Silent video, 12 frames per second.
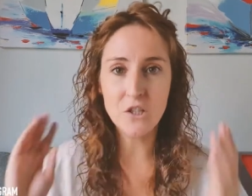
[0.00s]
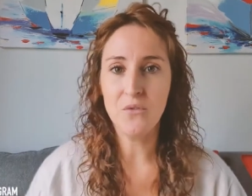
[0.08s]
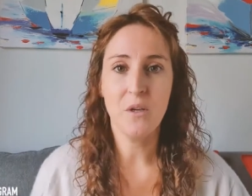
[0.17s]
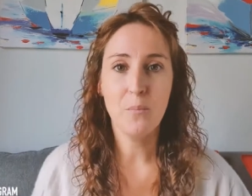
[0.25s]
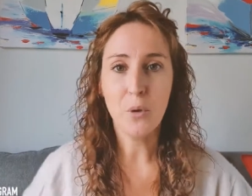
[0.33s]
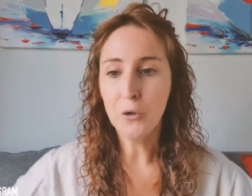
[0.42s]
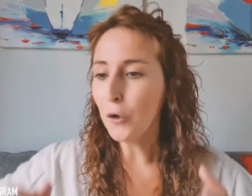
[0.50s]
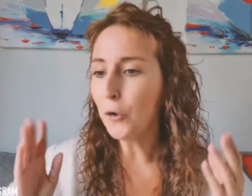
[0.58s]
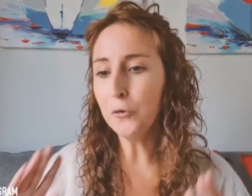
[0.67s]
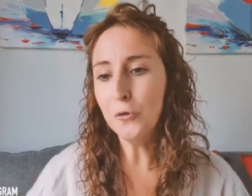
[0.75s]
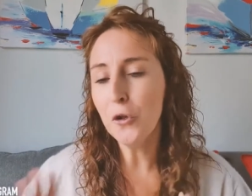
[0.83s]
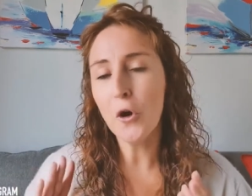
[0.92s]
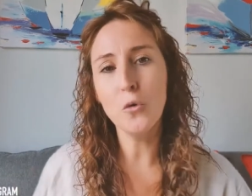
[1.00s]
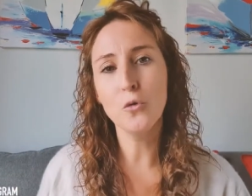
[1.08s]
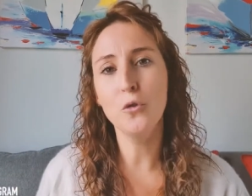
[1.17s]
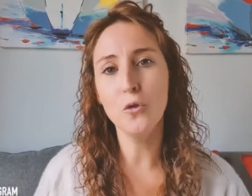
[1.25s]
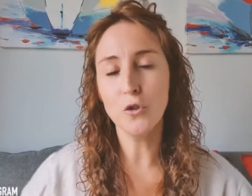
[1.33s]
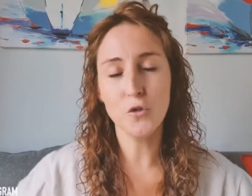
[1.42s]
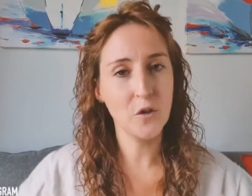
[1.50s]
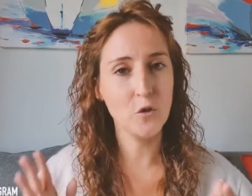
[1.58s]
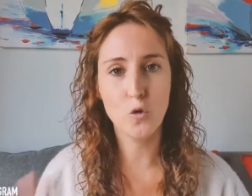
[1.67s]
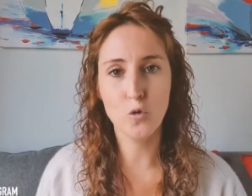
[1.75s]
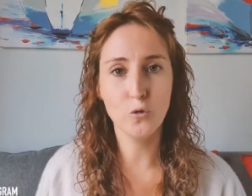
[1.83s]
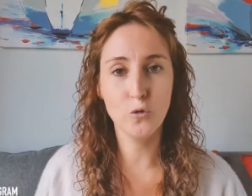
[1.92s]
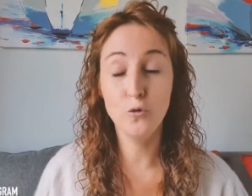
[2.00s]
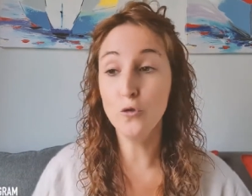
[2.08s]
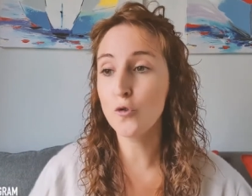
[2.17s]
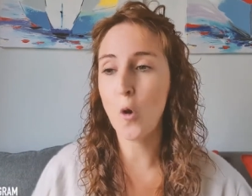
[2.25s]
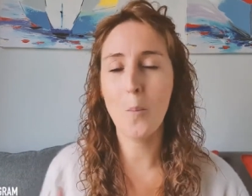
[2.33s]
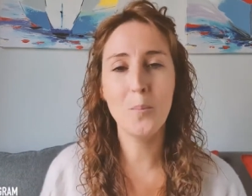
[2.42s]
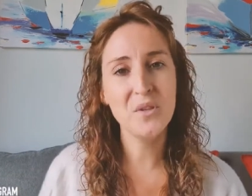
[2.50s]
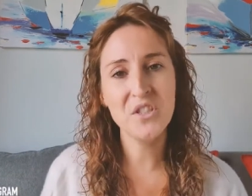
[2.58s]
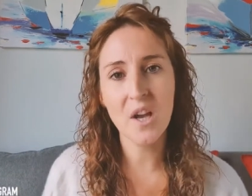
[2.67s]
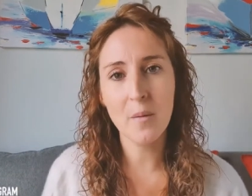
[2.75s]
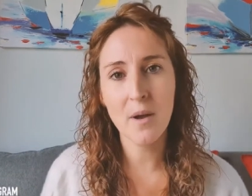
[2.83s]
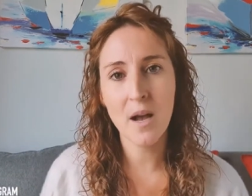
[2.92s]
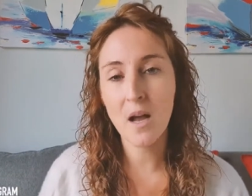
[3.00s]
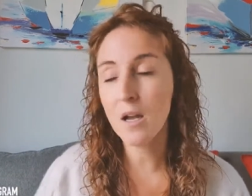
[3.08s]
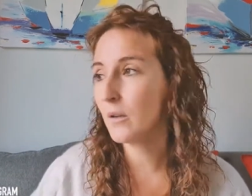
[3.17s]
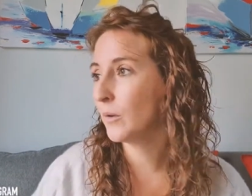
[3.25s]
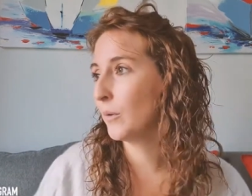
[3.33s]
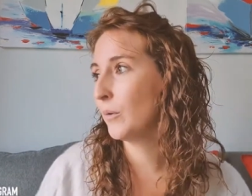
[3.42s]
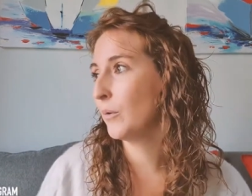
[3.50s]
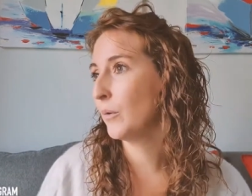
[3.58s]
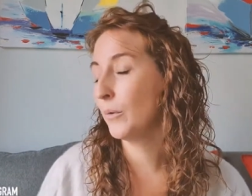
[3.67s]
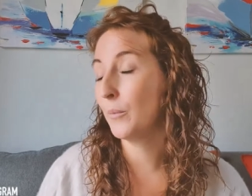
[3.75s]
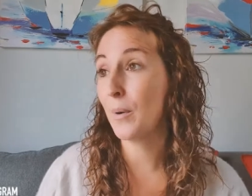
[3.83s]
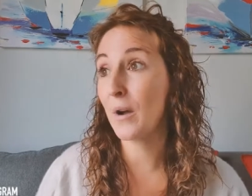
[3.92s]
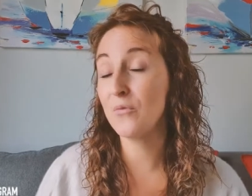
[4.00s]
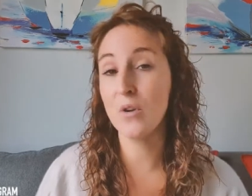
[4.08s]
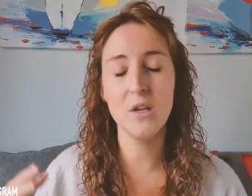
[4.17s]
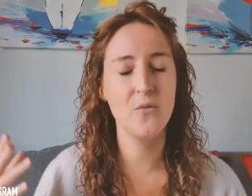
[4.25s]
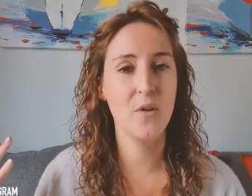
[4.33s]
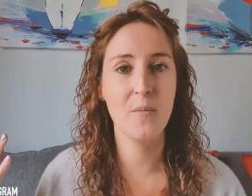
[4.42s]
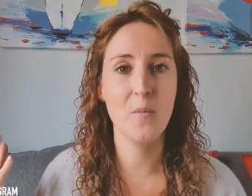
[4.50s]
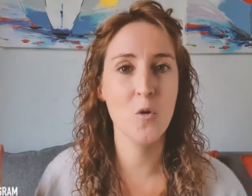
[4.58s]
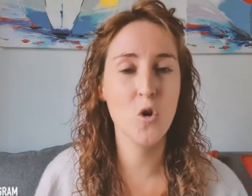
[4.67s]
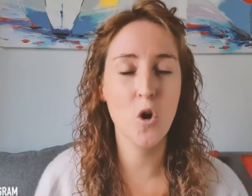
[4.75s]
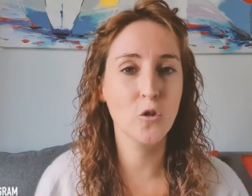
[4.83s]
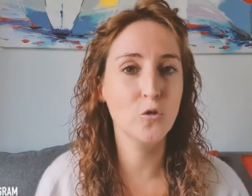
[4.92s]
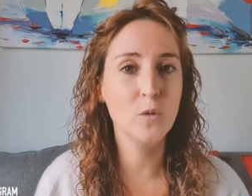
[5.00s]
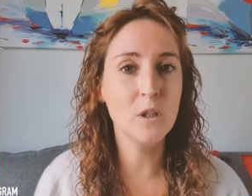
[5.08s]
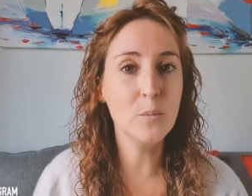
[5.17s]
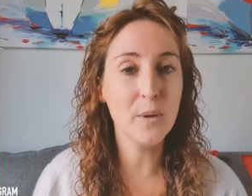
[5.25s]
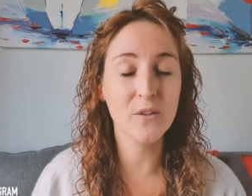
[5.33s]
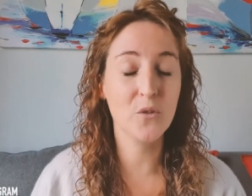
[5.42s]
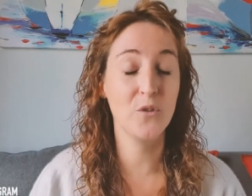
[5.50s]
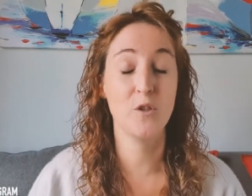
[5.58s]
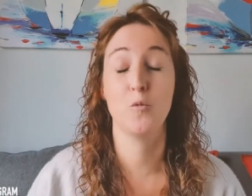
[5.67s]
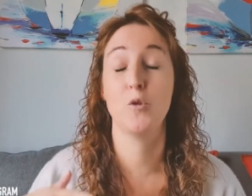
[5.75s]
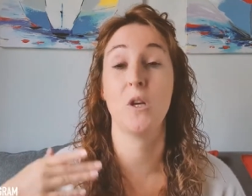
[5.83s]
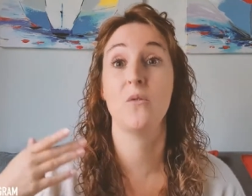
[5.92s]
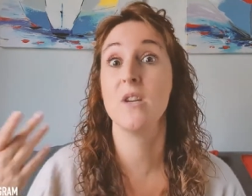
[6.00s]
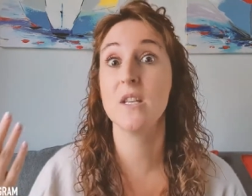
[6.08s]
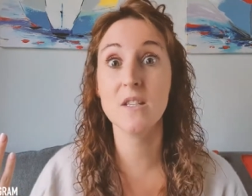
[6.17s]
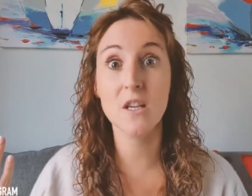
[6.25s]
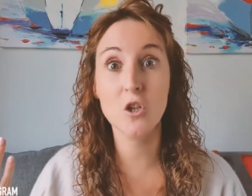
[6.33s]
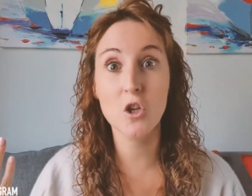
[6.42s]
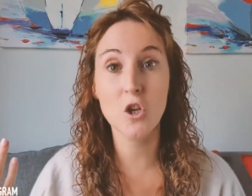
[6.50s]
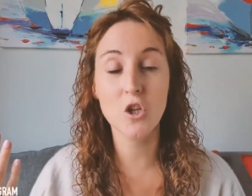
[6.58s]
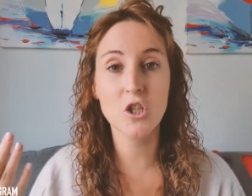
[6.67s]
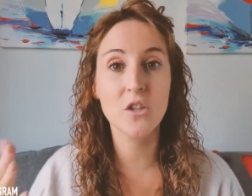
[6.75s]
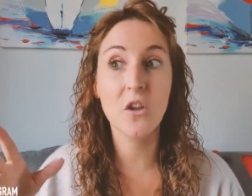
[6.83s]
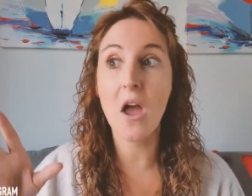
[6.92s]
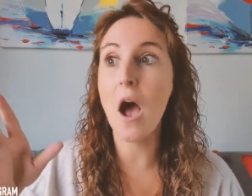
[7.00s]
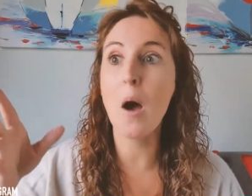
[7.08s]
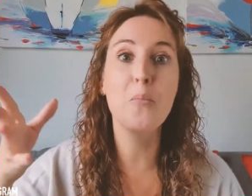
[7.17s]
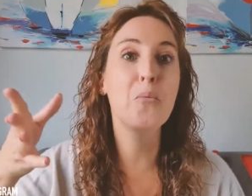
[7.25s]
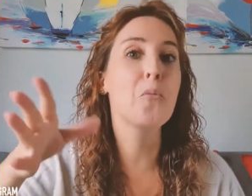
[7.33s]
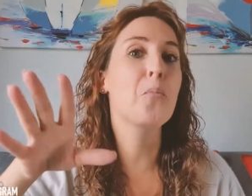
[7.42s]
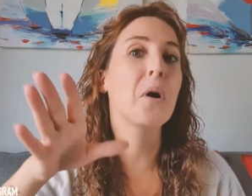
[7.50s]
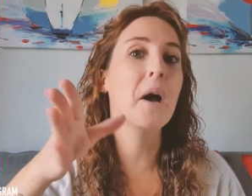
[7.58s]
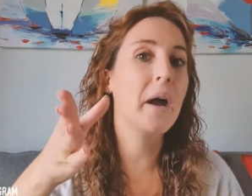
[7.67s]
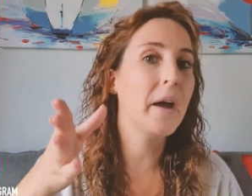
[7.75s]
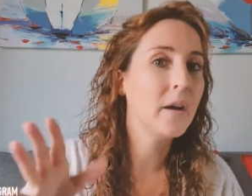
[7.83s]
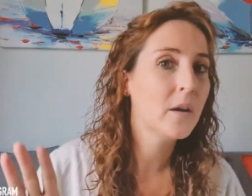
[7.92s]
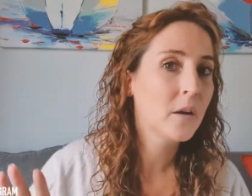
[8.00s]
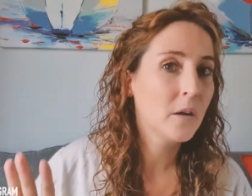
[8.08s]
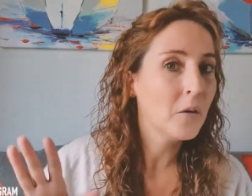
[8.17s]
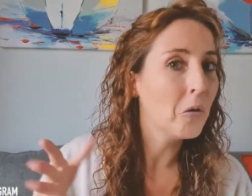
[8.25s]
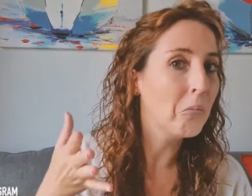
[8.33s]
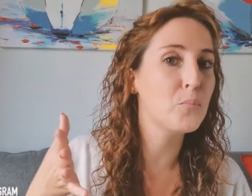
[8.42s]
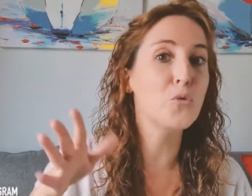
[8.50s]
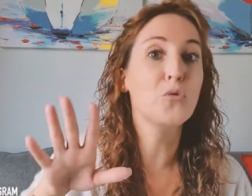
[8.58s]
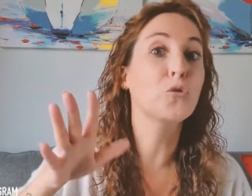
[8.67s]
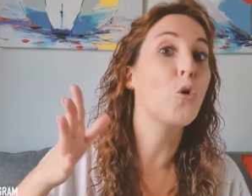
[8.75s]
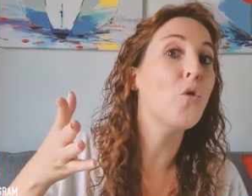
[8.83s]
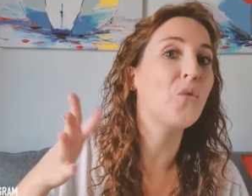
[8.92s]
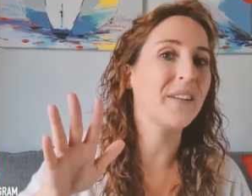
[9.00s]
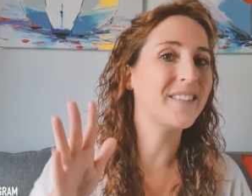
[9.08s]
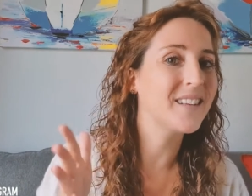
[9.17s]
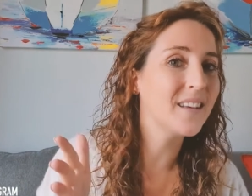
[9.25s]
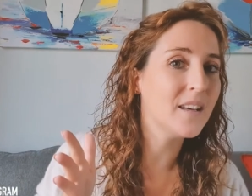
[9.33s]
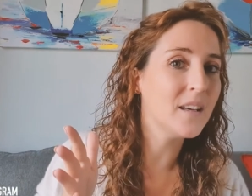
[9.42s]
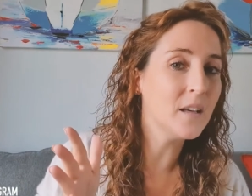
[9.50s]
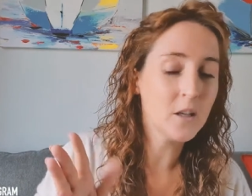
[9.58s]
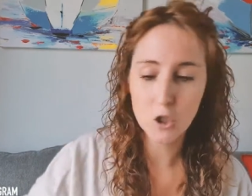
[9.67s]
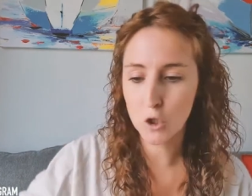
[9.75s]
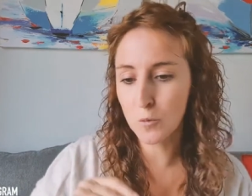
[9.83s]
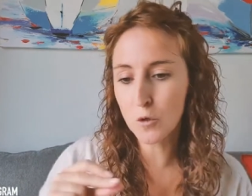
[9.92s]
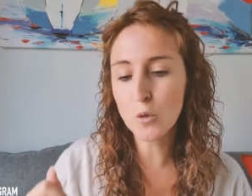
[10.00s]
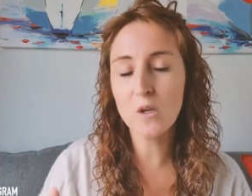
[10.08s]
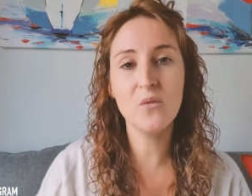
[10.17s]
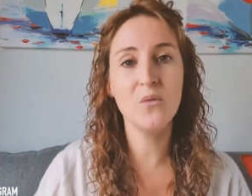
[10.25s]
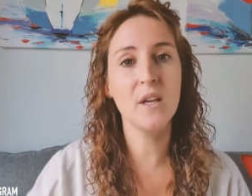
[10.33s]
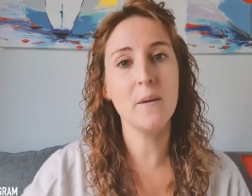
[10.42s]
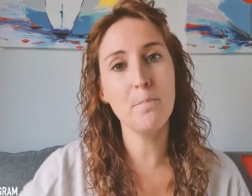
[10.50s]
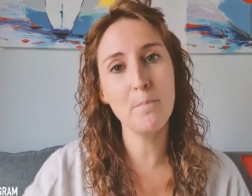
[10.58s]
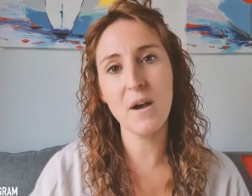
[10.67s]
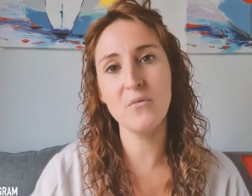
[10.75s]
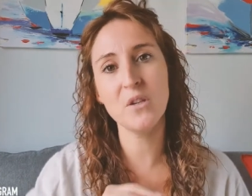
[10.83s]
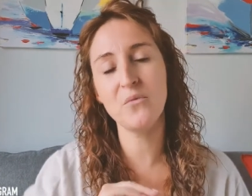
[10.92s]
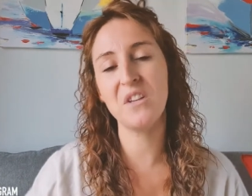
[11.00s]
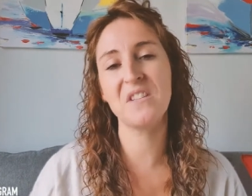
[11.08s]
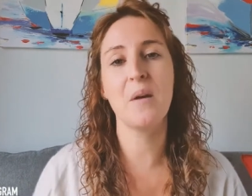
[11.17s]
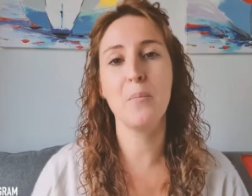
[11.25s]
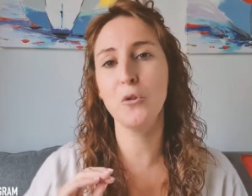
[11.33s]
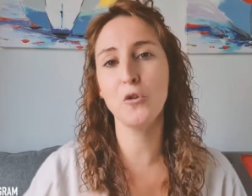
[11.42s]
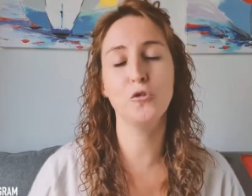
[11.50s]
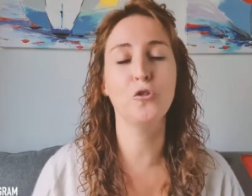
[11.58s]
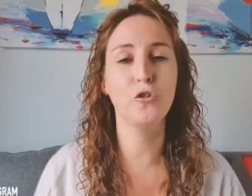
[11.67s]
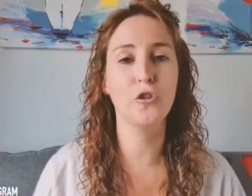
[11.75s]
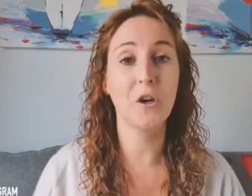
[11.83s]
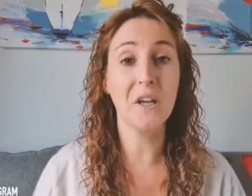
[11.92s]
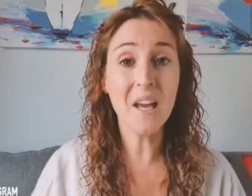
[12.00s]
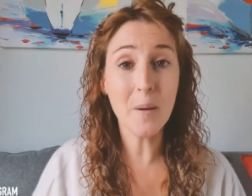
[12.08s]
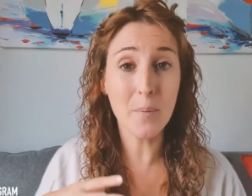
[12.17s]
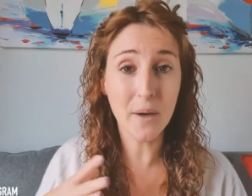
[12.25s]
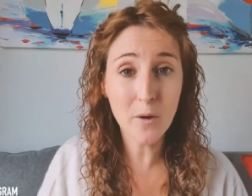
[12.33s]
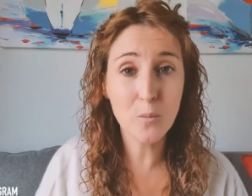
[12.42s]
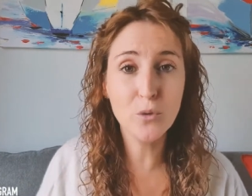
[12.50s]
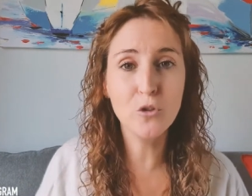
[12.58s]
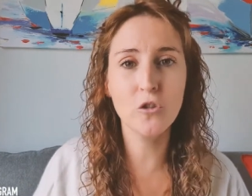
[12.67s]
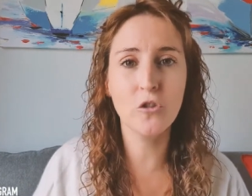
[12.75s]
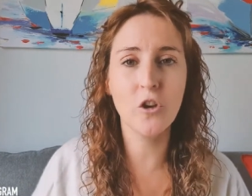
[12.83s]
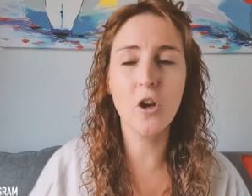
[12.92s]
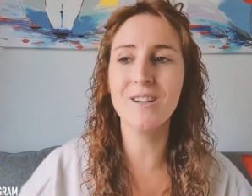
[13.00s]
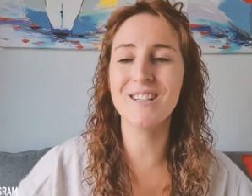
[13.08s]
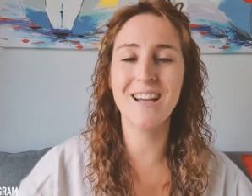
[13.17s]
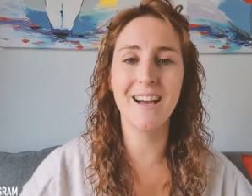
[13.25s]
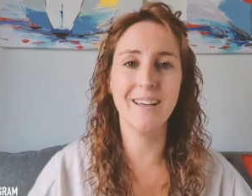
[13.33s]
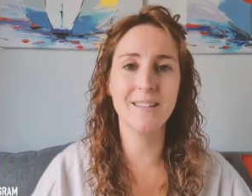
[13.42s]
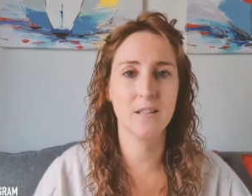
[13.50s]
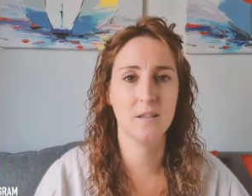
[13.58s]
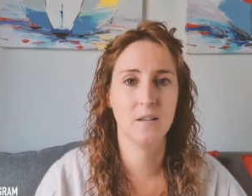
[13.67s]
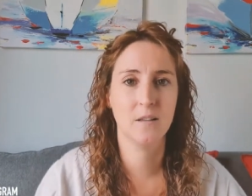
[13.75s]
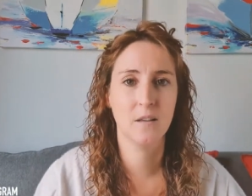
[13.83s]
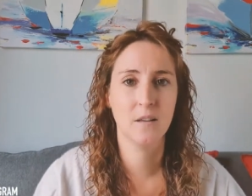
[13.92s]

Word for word: j'y vais. Pendant une heure ou deux, je fais du contenu, je suis en pyjama. Euh, parfois, il fait même encore nuit parce qu'en fait, je me suis réveillée à 5 heures, j'étais à peu près plus trop fatiguée. Je me suis levée, paf, j'ai fait ça pendant deux heures. Et après, au bout de deux heures, j'arrête.